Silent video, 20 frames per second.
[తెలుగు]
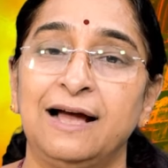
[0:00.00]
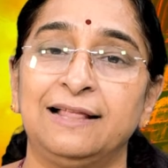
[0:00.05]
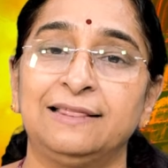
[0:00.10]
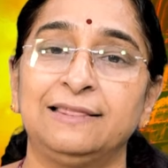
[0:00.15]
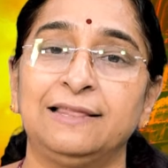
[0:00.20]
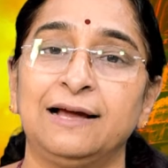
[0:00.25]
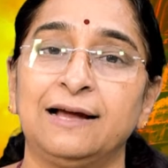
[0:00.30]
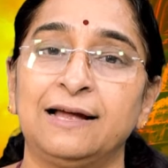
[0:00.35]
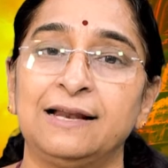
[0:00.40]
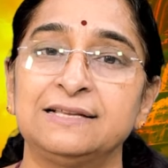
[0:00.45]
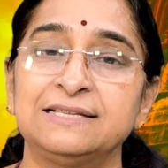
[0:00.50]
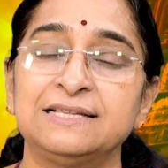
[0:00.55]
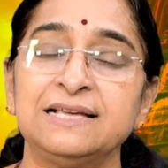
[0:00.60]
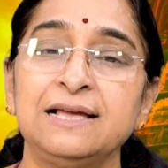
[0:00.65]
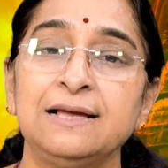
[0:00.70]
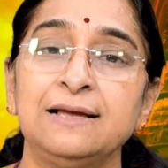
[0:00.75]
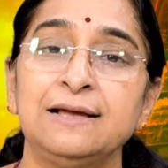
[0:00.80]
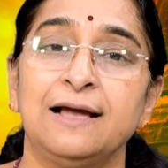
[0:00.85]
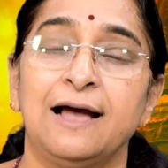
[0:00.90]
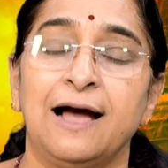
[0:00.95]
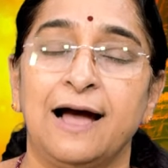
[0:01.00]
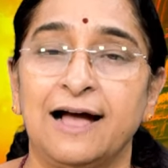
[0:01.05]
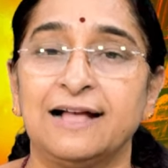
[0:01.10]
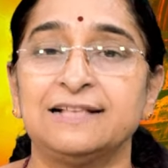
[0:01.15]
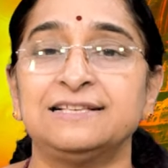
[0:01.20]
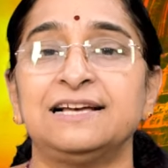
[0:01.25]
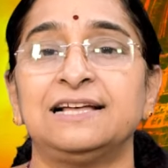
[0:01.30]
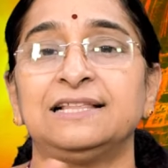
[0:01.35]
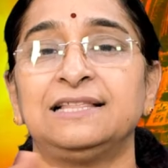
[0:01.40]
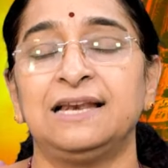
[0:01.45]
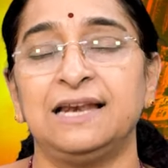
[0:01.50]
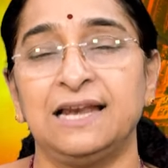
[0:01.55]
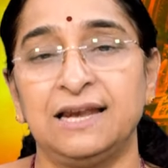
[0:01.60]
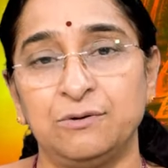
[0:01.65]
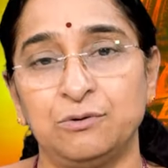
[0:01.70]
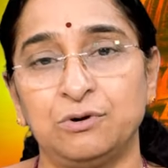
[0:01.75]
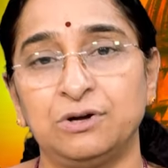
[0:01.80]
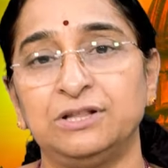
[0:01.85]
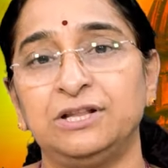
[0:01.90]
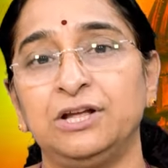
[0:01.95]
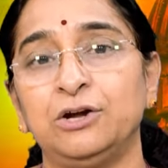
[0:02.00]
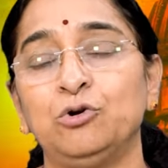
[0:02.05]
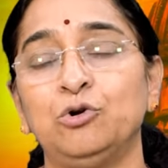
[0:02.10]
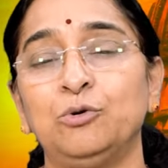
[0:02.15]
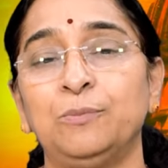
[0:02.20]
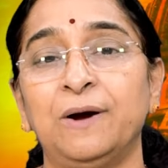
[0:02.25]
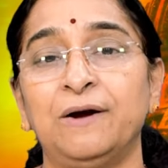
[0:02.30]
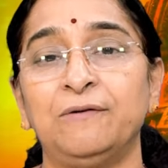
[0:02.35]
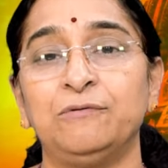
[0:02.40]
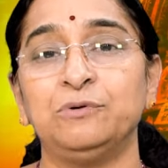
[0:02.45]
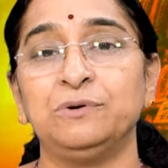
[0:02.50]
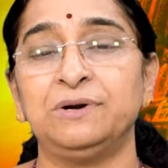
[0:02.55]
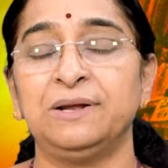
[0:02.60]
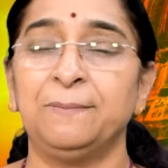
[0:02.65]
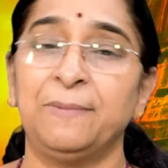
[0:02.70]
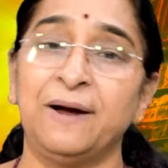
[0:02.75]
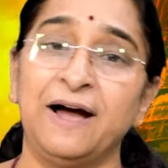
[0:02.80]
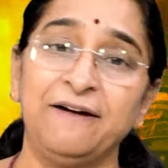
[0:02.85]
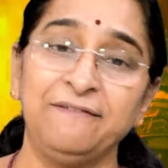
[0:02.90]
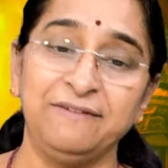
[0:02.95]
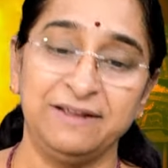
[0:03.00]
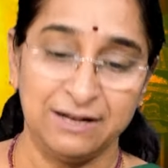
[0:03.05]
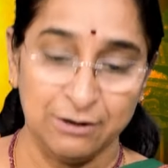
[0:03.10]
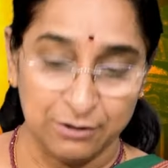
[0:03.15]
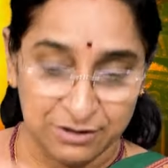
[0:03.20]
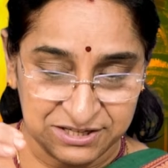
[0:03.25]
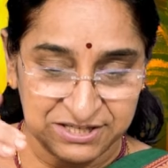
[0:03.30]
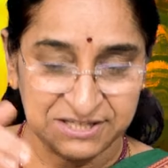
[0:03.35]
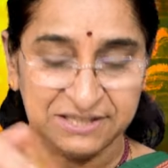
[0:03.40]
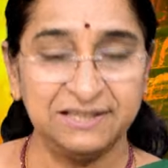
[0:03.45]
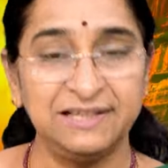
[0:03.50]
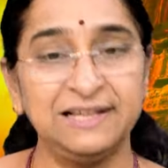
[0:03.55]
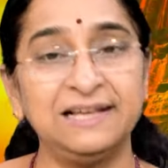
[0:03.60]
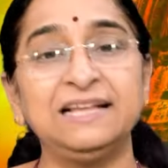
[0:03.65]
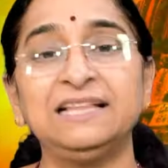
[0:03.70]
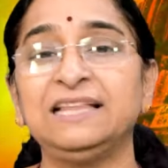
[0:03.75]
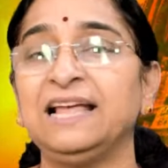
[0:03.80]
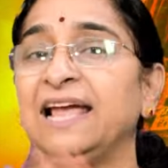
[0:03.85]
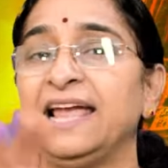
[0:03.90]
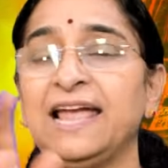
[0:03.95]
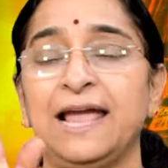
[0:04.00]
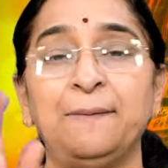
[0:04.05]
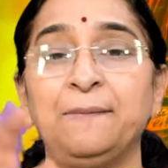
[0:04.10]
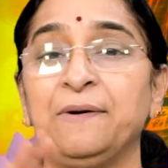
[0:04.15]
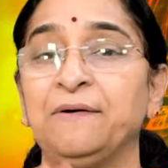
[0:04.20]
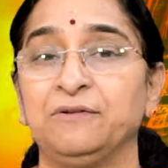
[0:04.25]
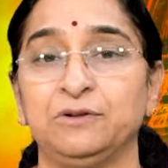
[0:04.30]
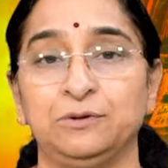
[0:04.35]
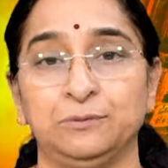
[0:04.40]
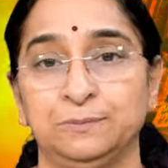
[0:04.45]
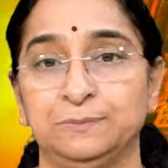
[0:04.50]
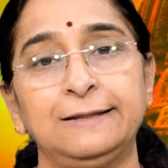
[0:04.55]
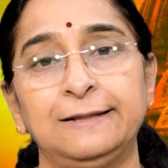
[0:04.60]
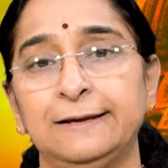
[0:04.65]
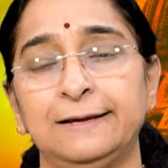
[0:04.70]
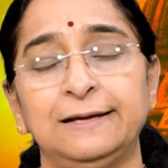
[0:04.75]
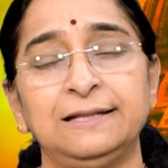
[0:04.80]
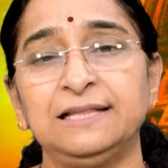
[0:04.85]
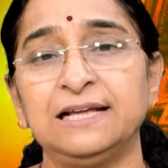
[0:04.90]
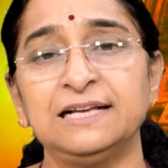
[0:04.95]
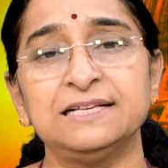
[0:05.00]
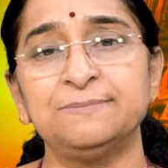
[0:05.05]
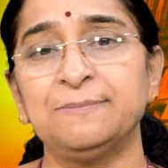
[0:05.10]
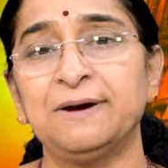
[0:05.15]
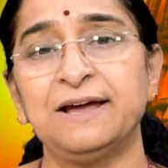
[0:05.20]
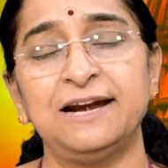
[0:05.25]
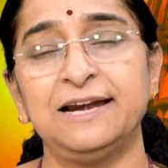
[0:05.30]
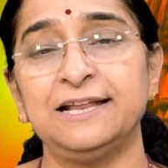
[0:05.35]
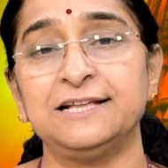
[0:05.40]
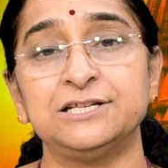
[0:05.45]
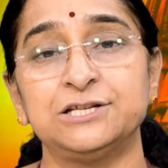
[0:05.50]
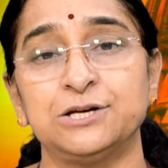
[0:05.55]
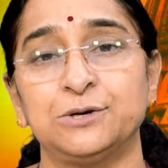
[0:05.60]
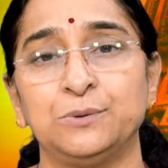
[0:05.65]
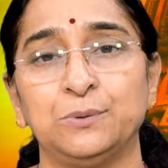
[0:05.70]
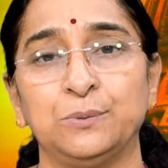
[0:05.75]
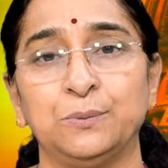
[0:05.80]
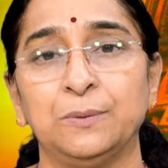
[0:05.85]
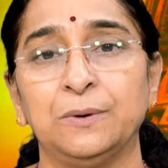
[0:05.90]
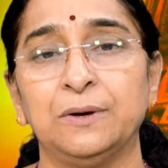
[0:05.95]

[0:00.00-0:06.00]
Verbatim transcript: అంతా కలిసి ఆచ్ఛాదన లేని ఒక దిగుడు బావి ఉంటే బావిలోంచి దిగితే ఏమవదు దిగితే మరణించరు